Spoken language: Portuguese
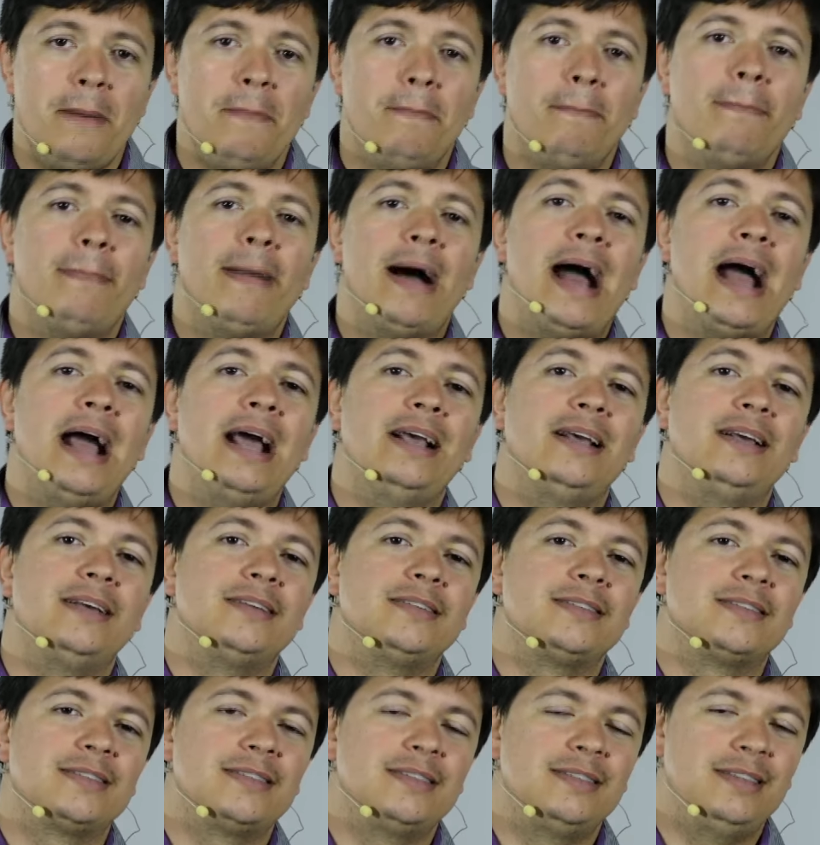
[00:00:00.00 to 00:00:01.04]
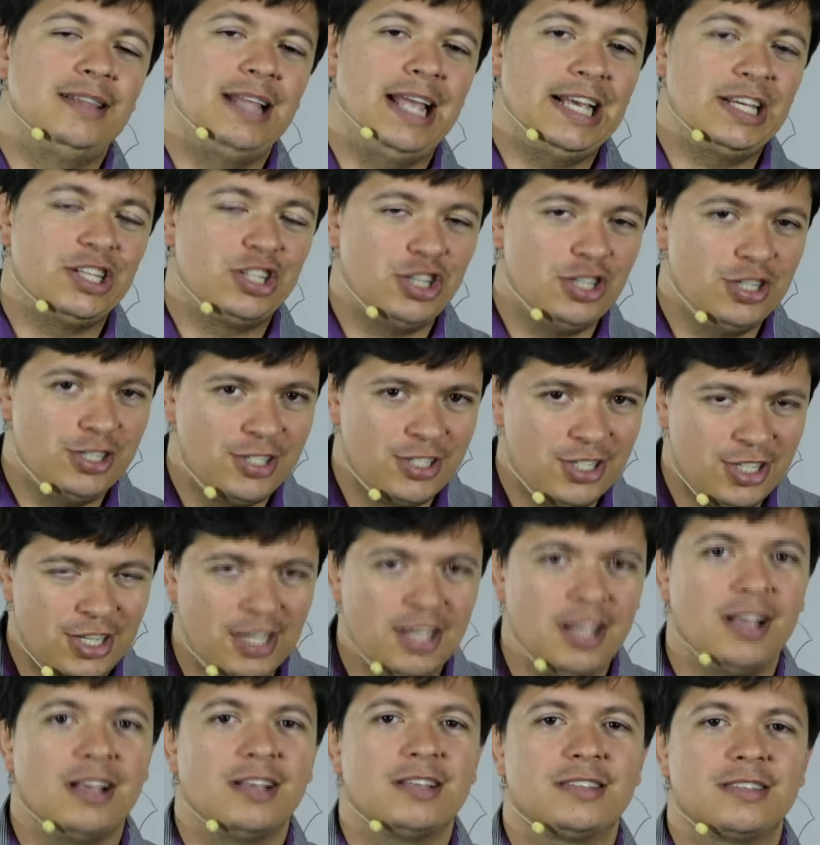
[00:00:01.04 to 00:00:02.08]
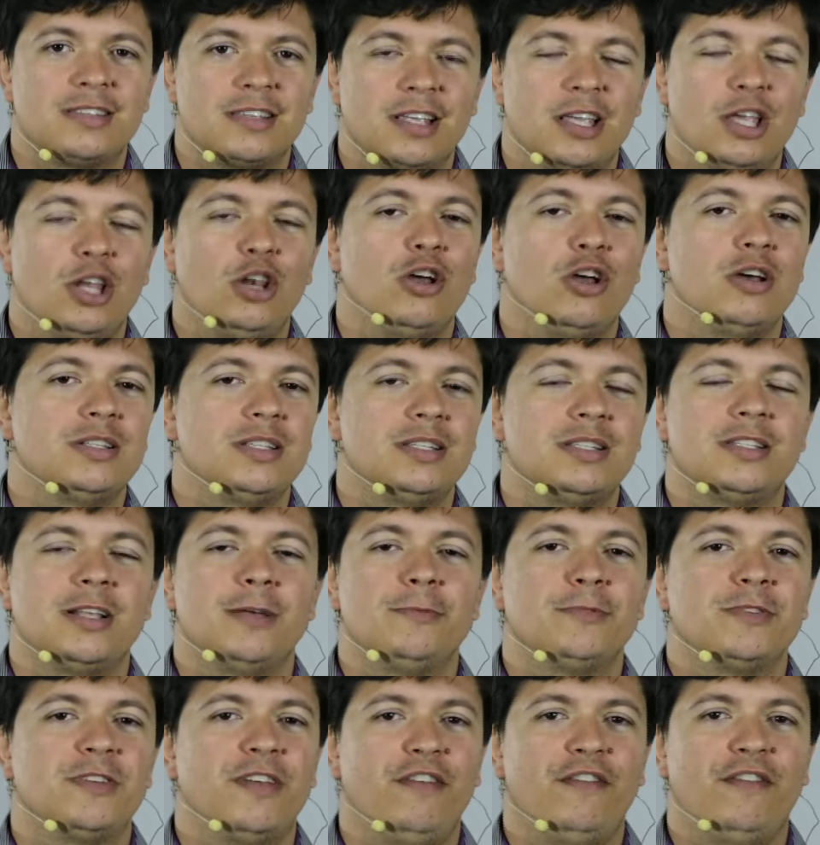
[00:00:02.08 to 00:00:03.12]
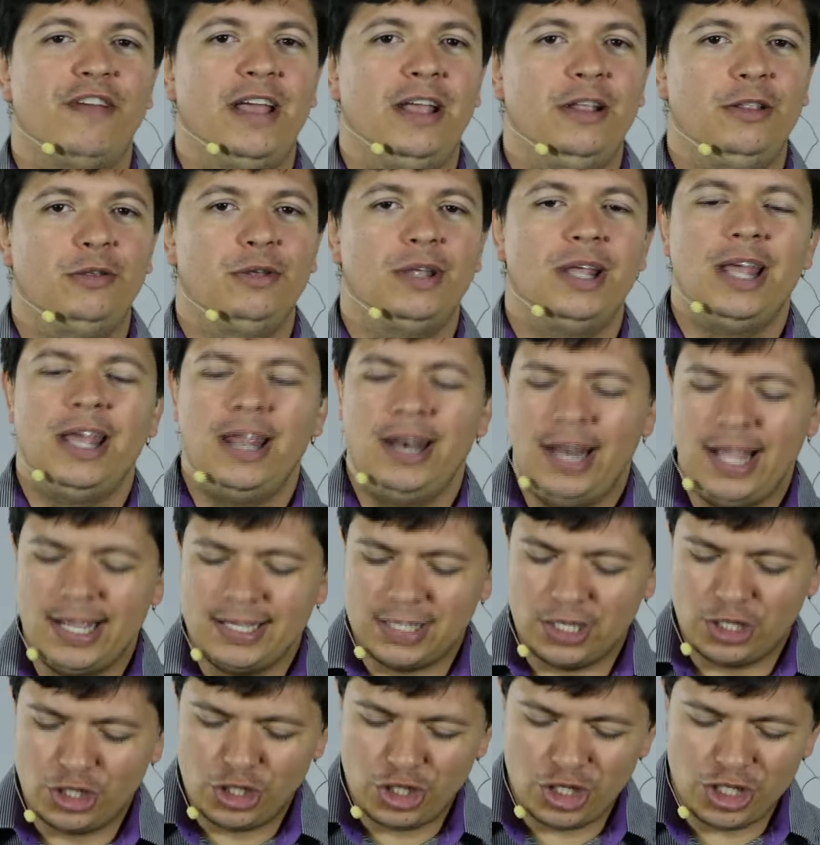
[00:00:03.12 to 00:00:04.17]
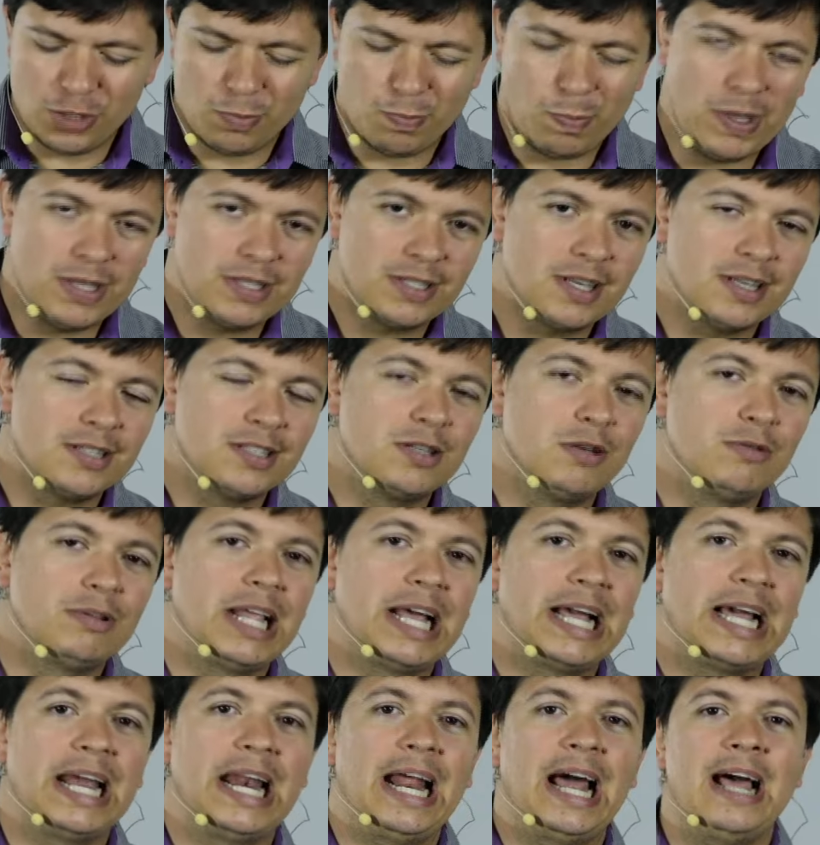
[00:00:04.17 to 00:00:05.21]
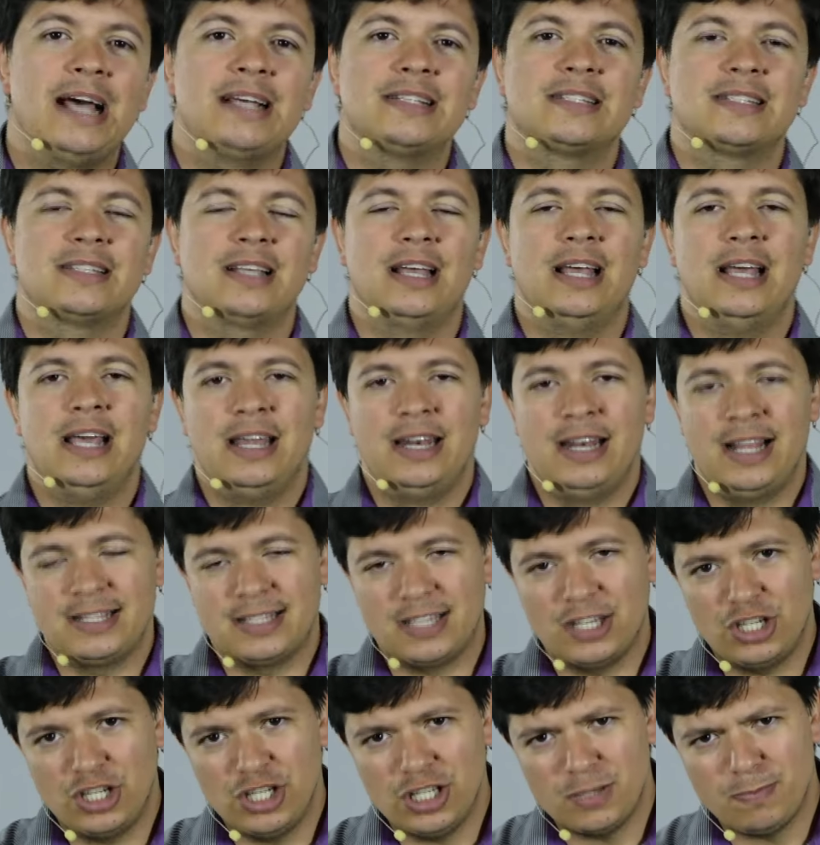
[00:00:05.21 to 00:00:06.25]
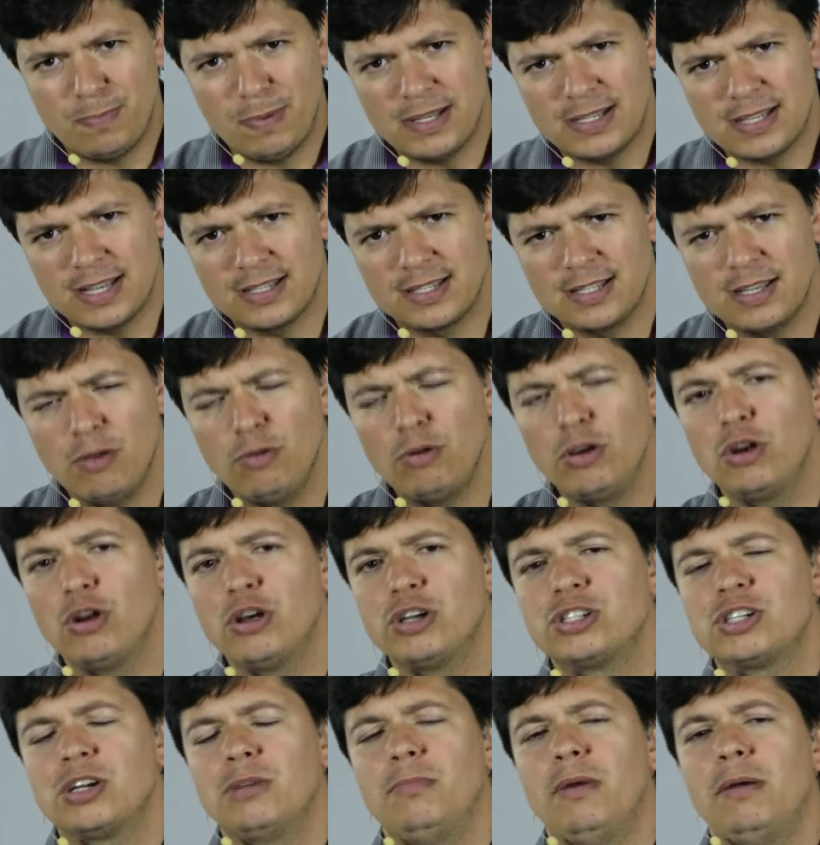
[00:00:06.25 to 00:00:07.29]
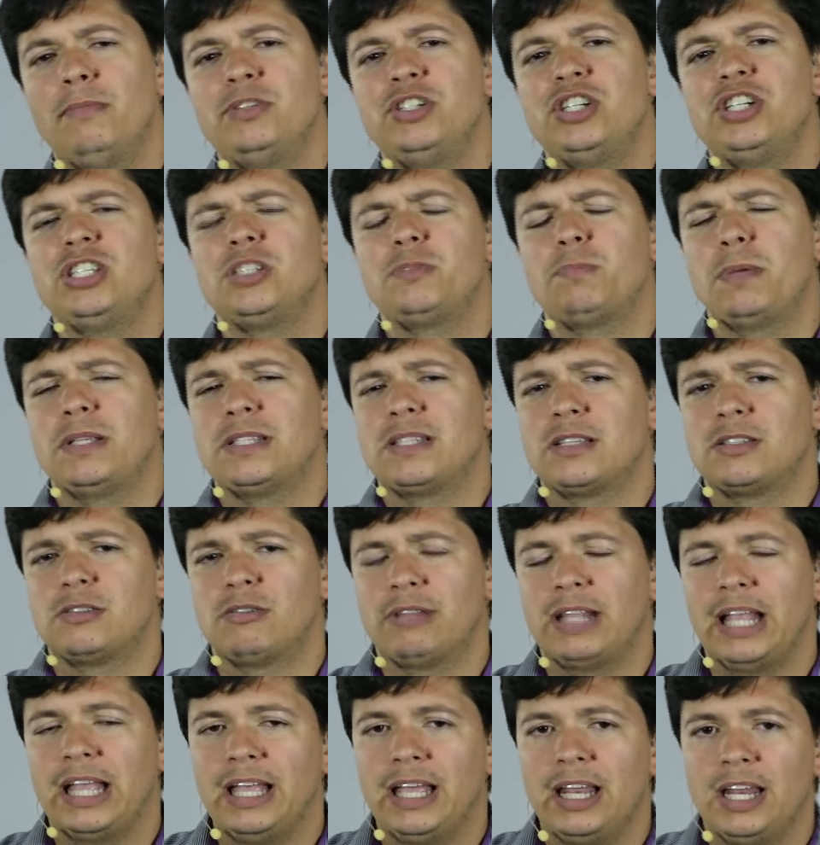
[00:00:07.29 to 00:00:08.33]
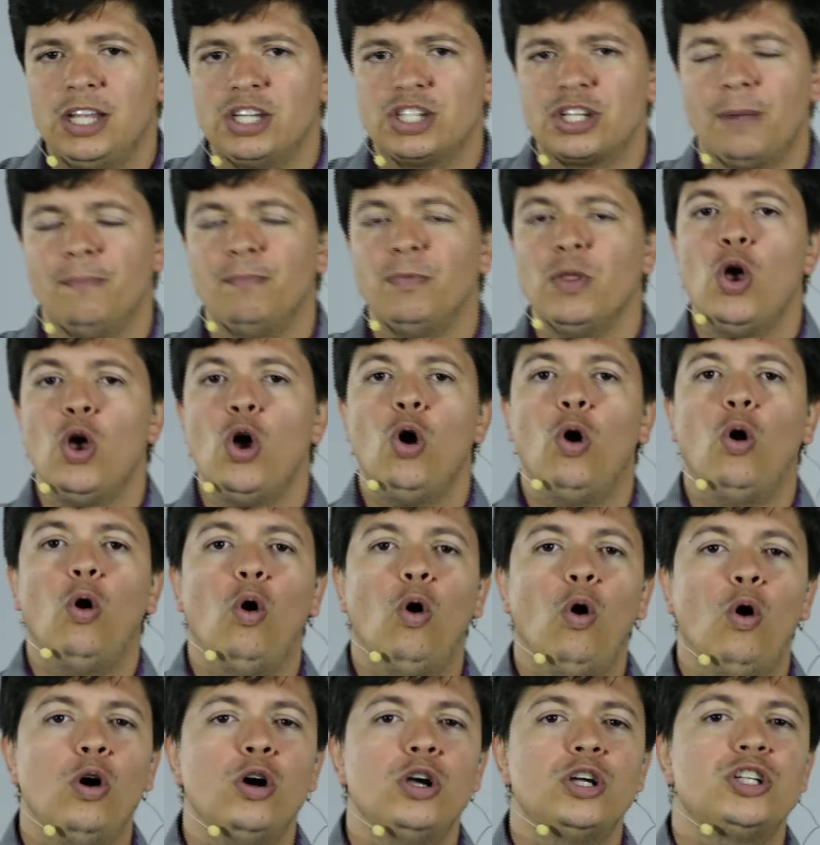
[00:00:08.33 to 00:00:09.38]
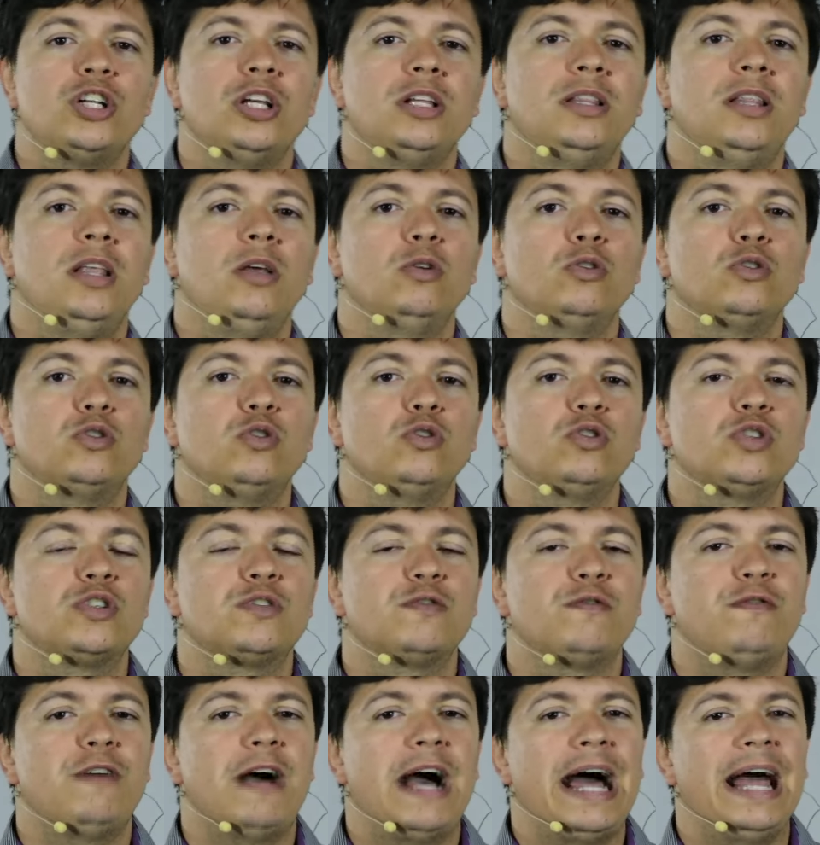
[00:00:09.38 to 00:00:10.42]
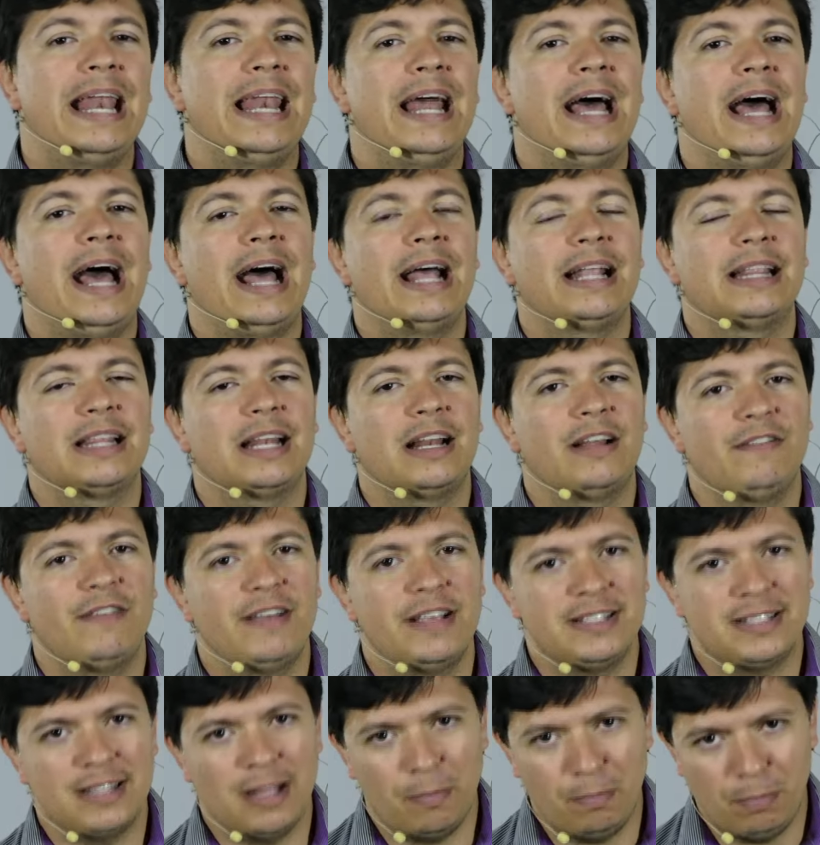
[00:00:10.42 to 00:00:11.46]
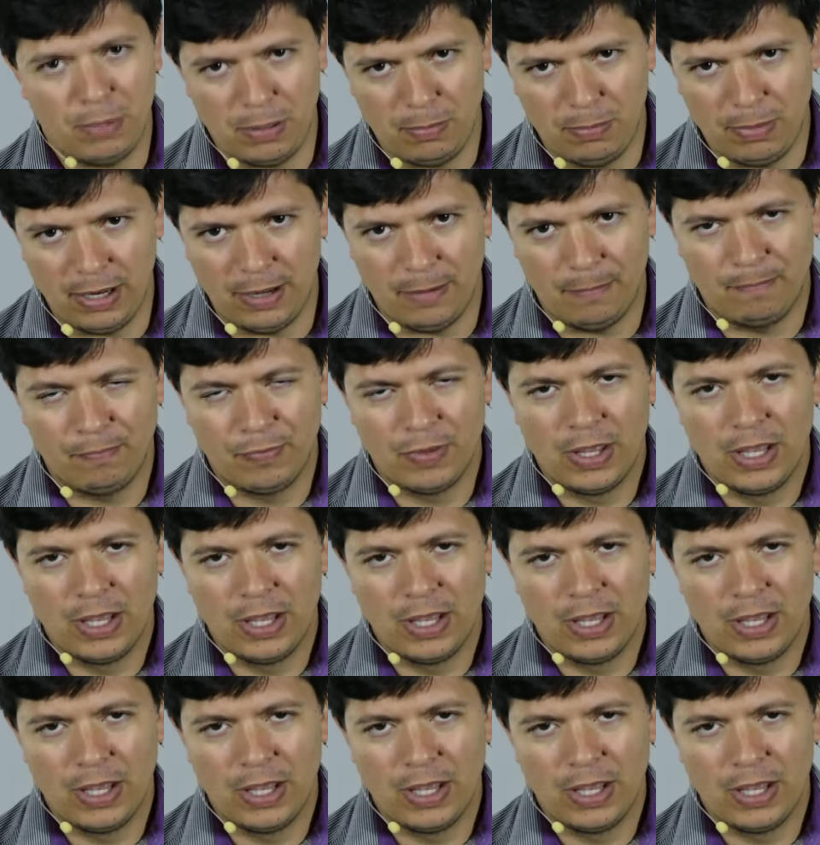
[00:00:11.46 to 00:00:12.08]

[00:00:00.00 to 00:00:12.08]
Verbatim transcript: Mas nestes dias que nós estamos vivendo, nessa dispensação da graça, nessa dispensação que nós chamamos de dispensação da igreja, hoje Deus nos fala através da Bíblia.